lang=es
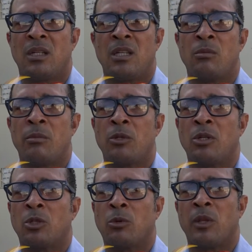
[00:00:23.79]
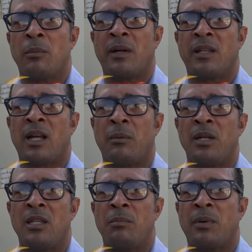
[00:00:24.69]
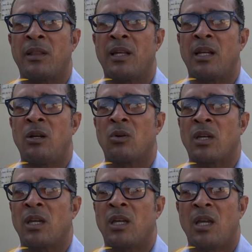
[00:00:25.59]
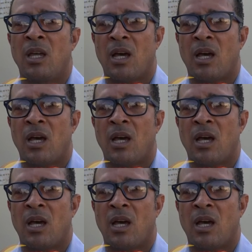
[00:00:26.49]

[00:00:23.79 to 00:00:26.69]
y de momento a otro puede perder la vida y perder lo que,